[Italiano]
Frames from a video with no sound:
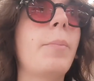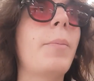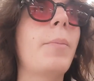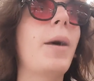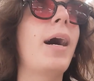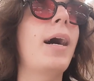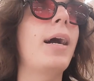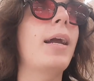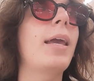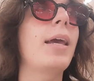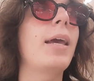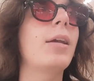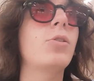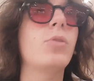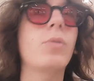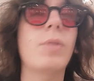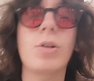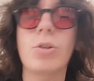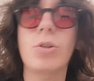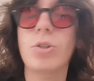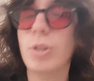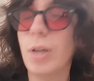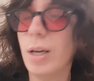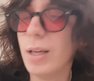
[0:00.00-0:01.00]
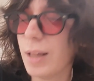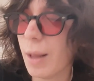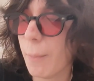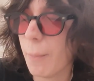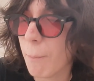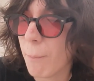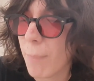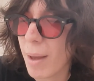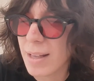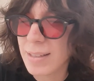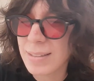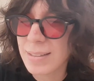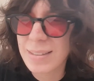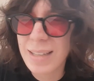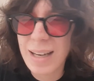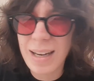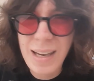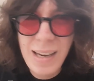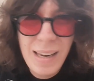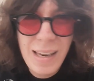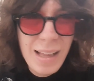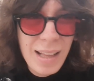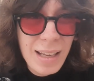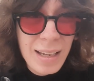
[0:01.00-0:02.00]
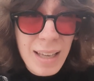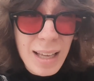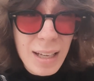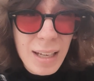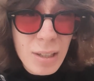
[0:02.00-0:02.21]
ma anche c'è una scena di tempesta che è